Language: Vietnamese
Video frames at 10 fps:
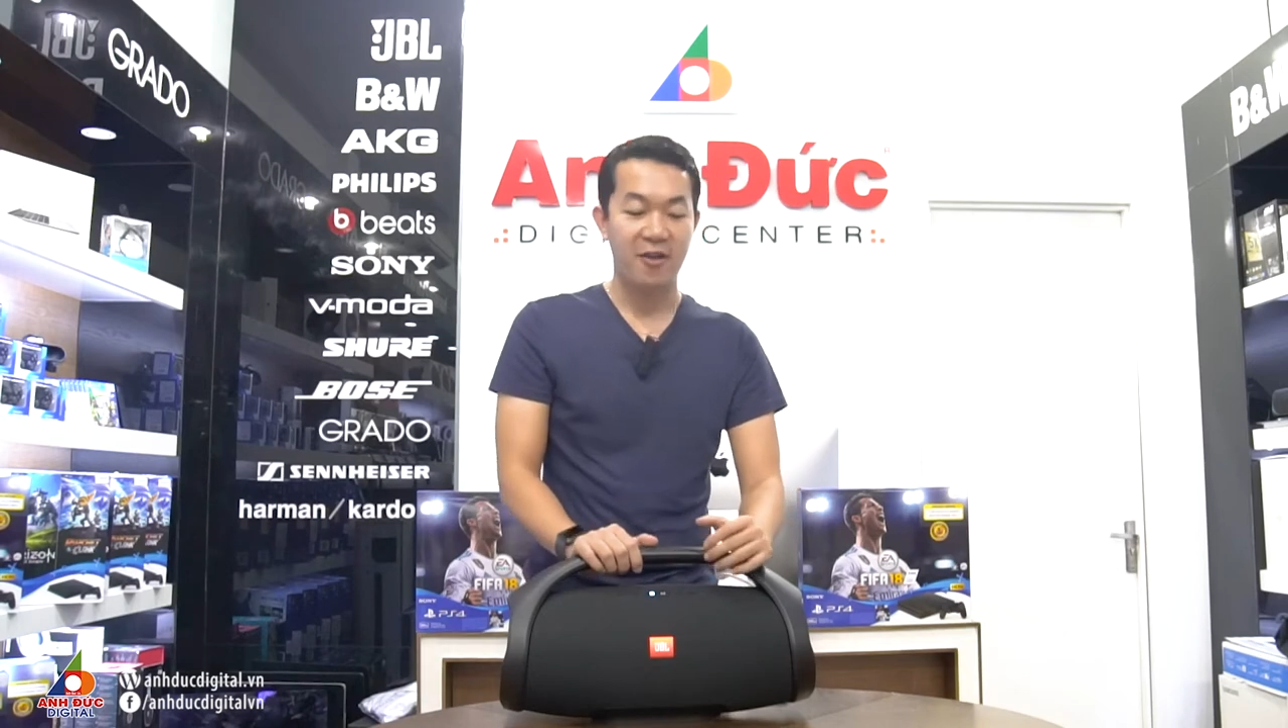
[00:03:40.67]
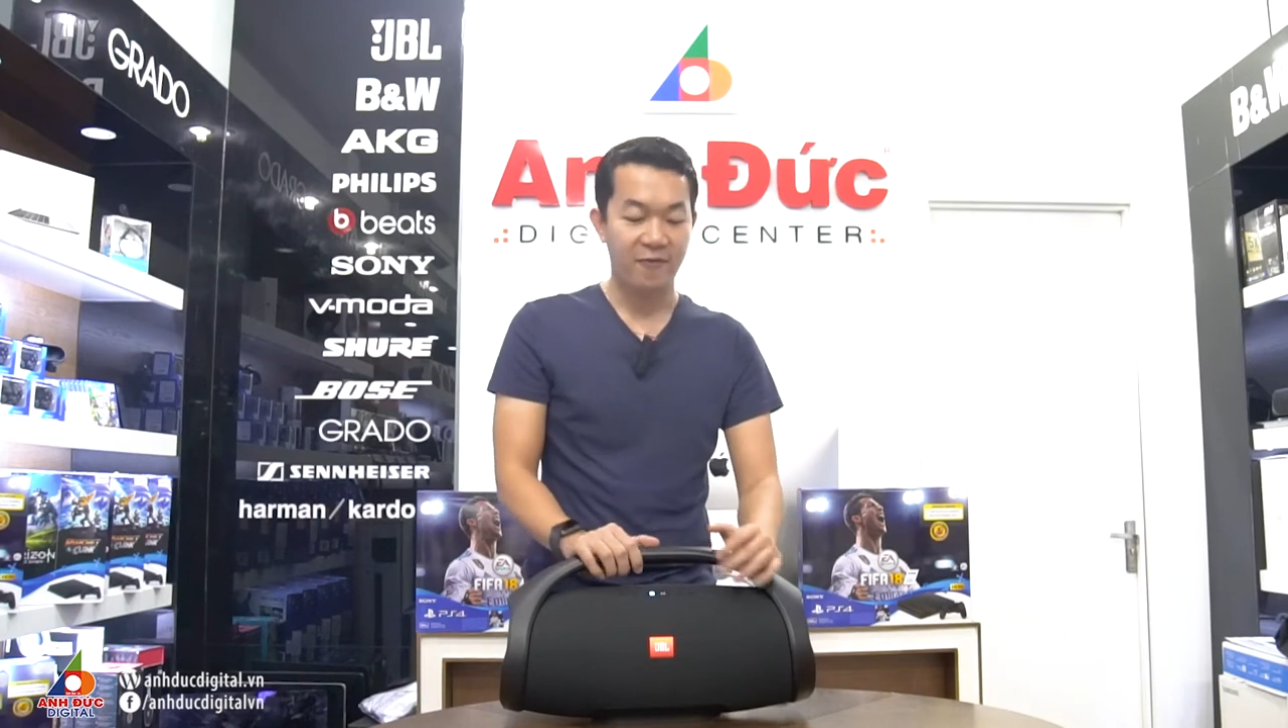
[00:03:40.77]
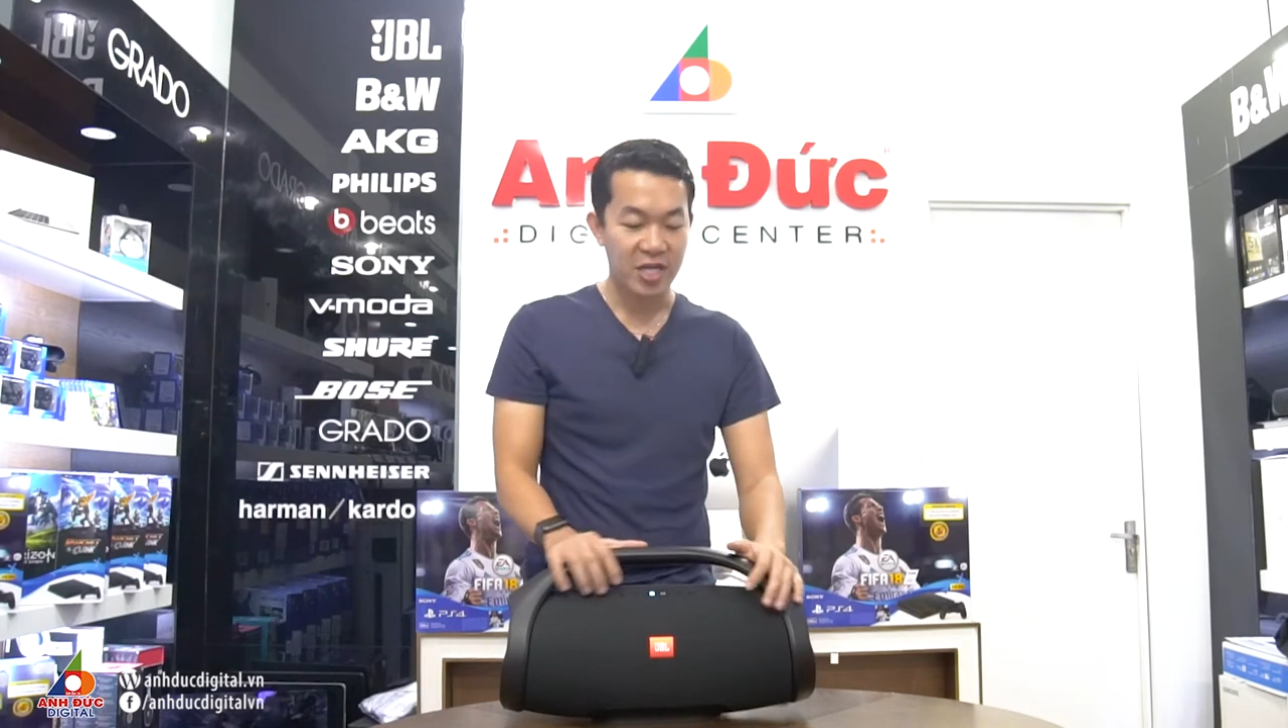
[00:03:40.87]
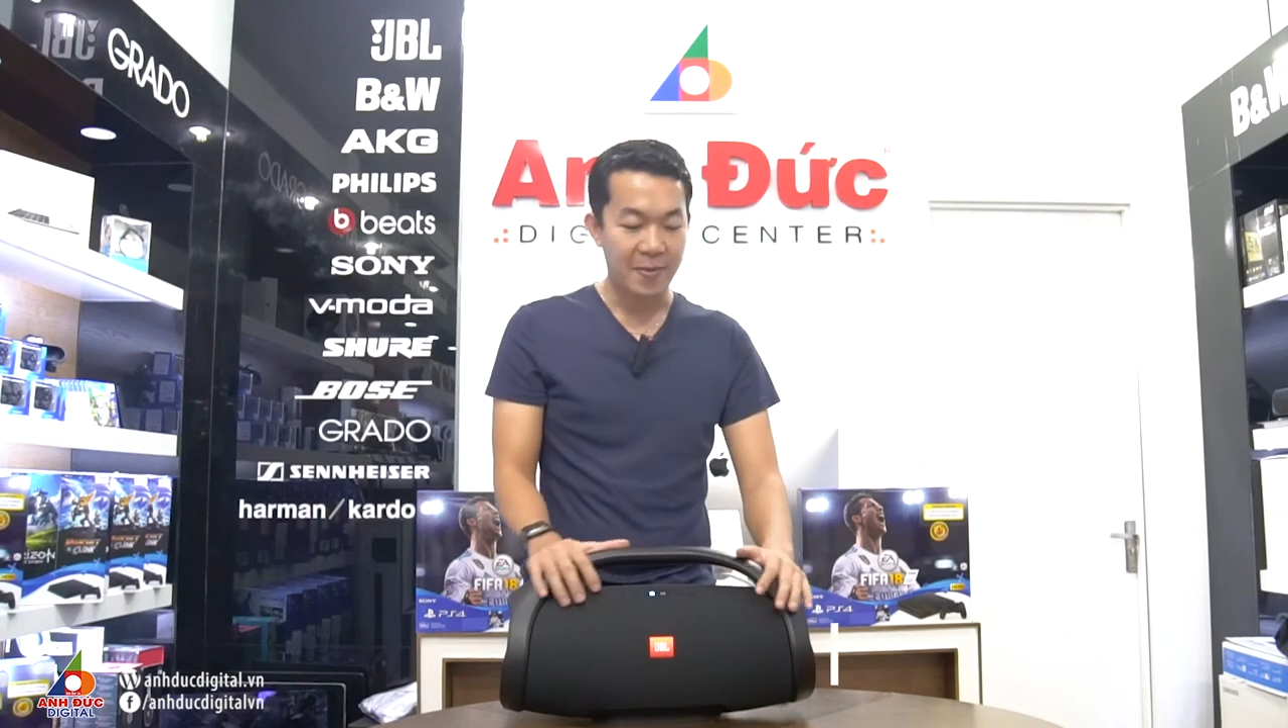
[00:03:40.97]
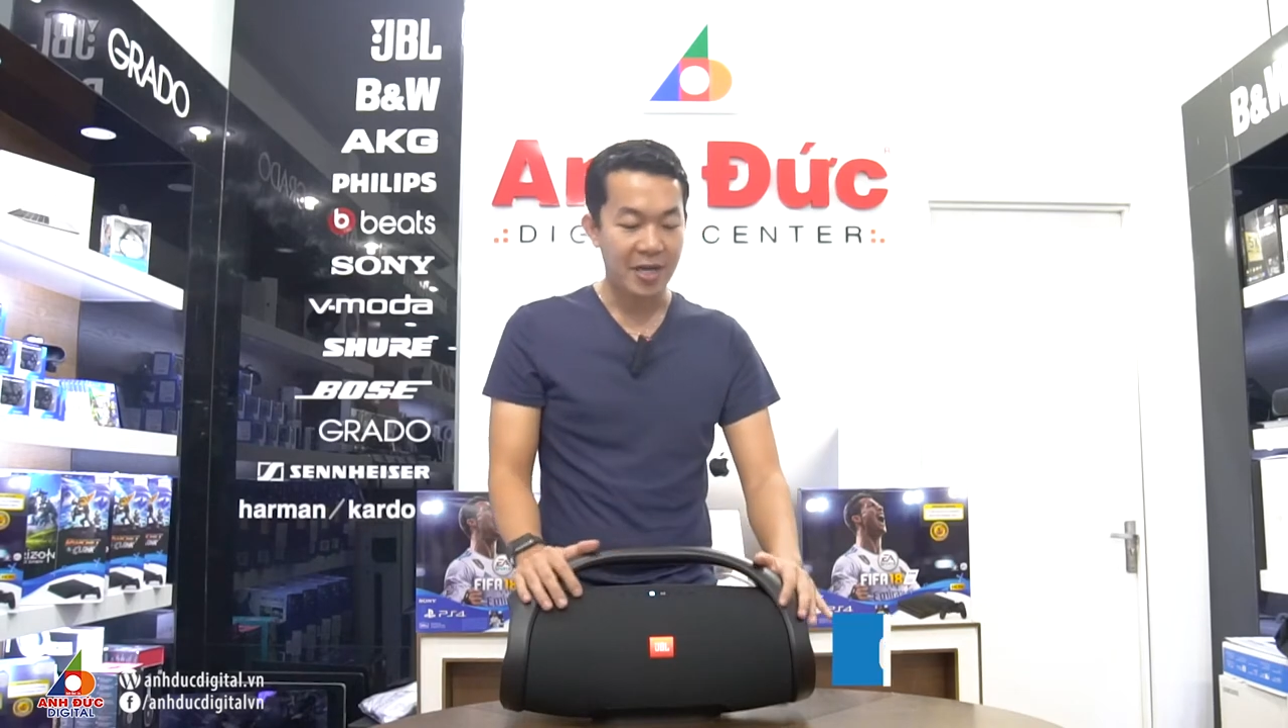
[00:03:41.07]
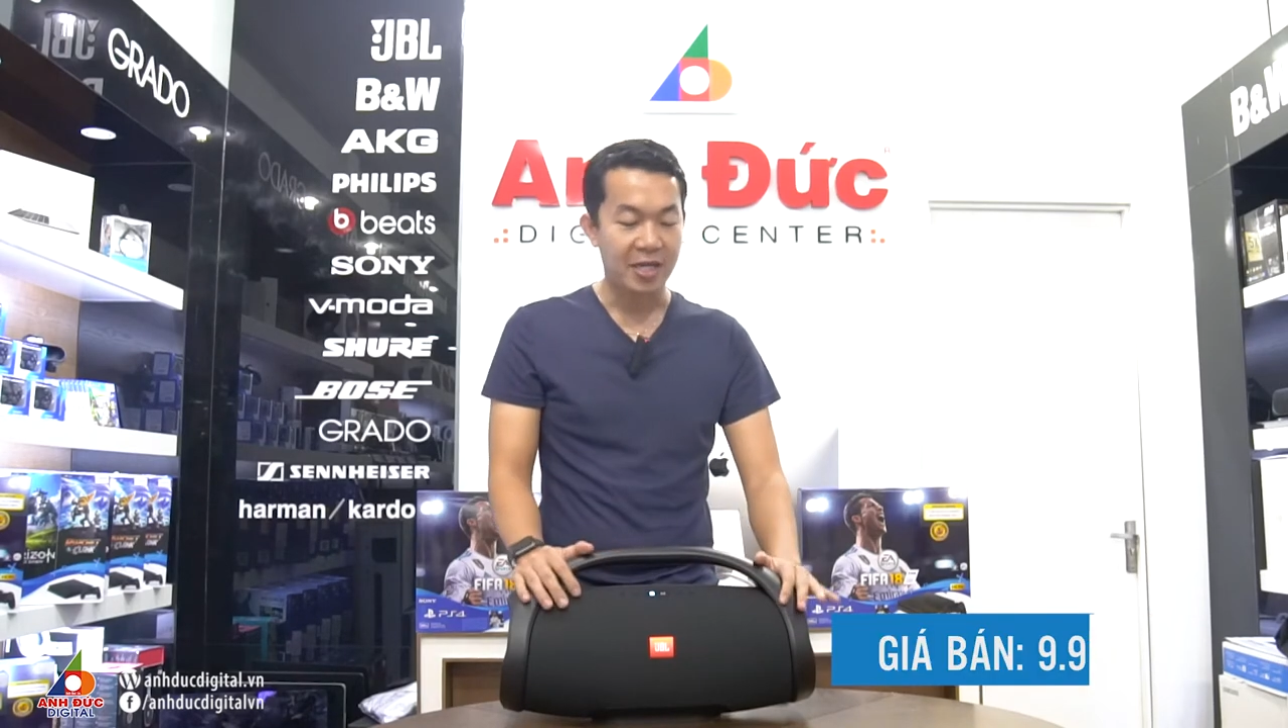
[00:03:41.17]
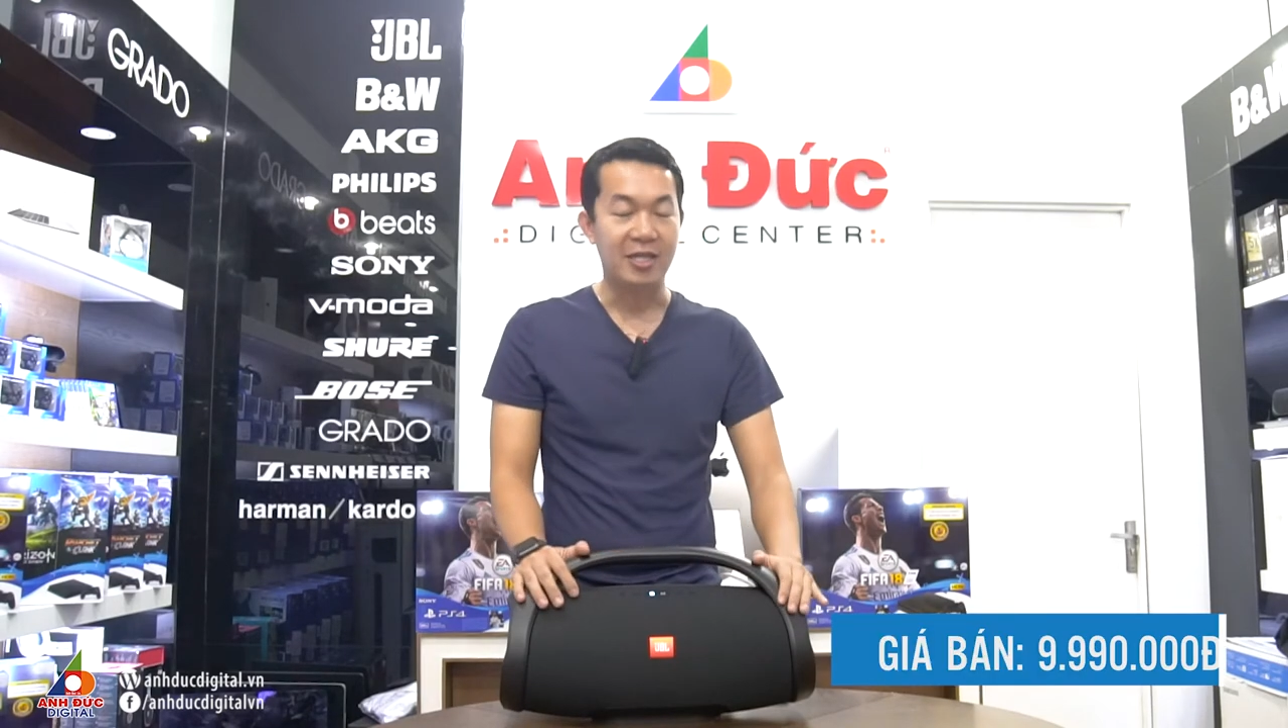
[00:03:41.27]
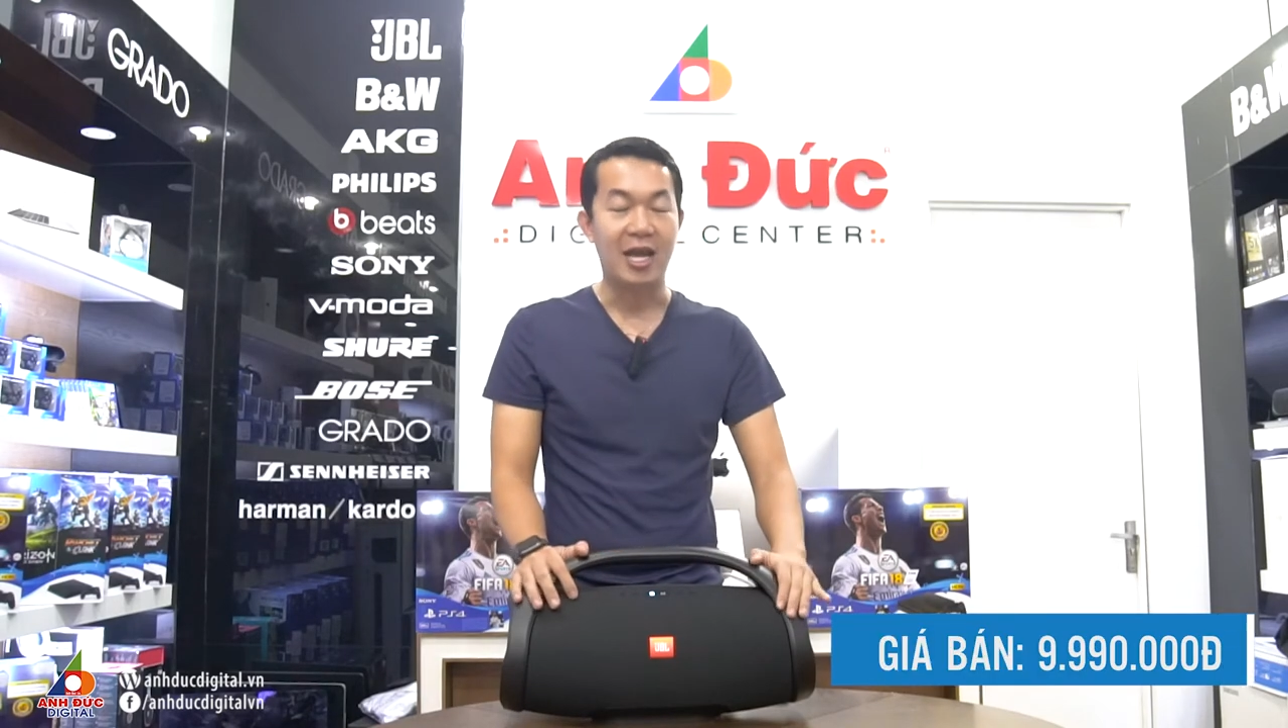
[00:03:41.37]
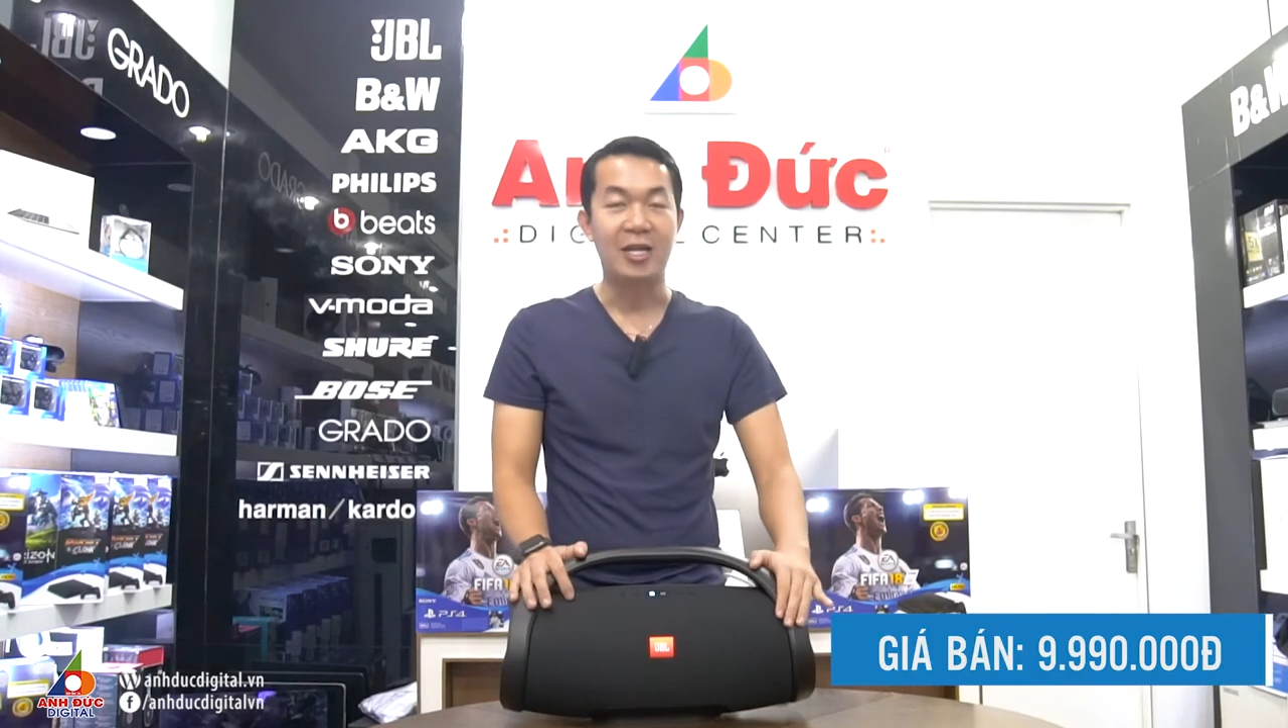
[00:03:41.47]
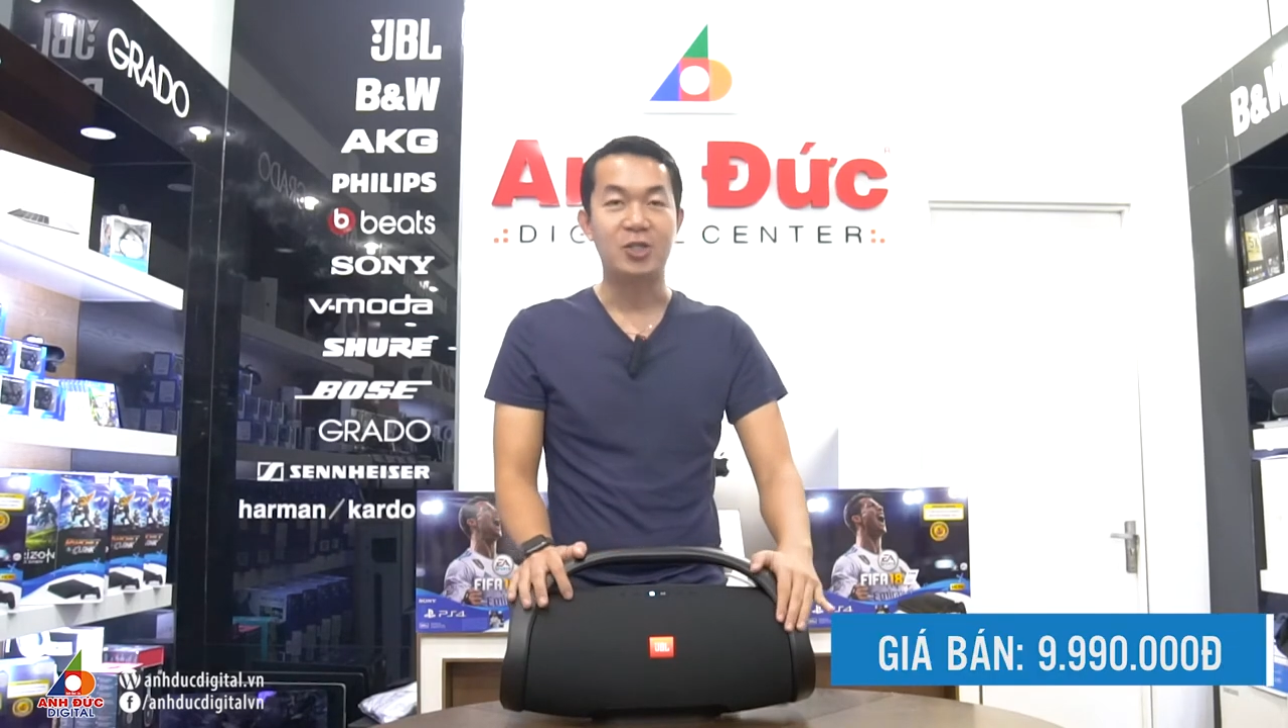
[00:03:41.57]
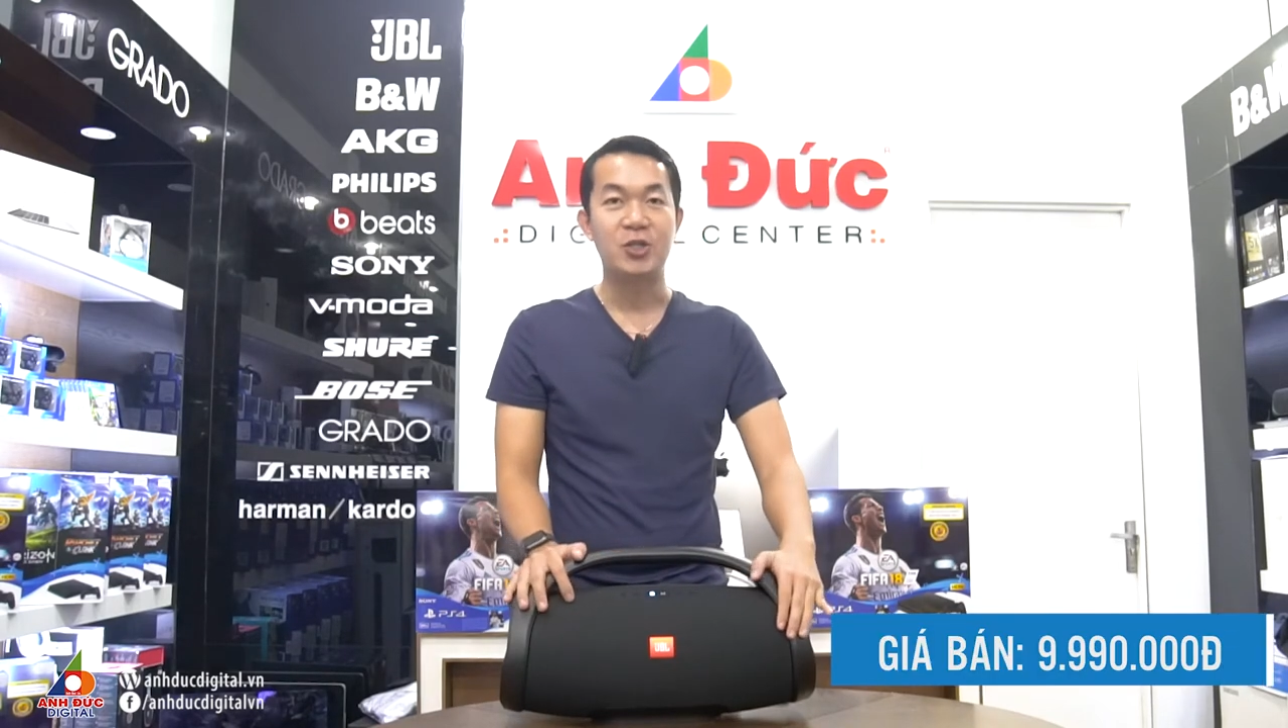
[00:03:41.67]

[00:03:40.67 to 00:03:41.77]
với giá bán hiện tại là